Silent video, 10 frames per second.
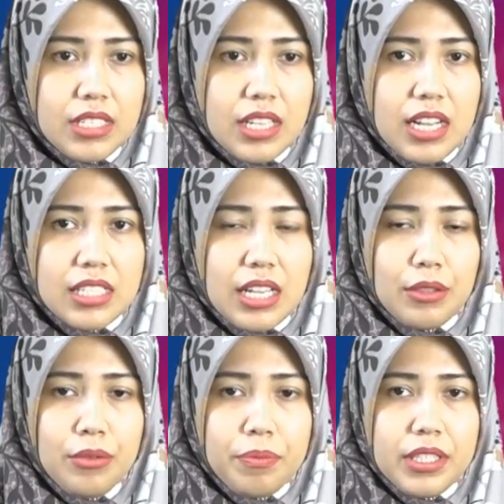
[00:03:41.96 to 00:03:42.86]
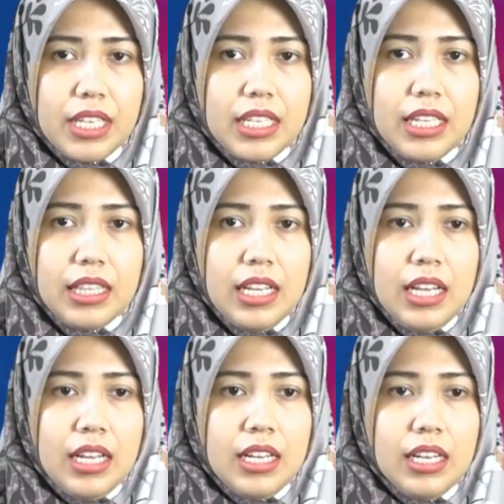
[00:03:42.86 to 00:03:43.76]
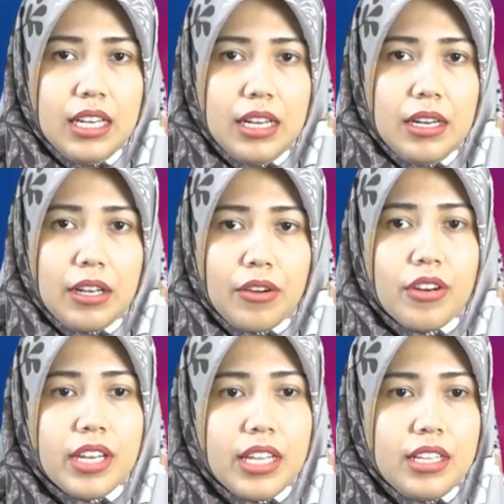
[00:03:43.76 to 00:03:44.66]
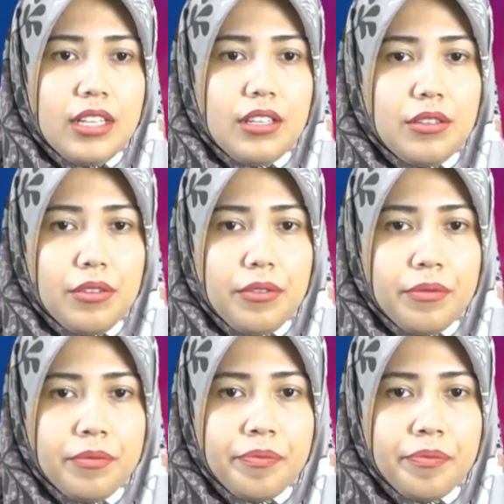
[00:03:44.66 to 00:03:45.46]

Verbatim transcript: salah satu penyakit e, kronik gitu.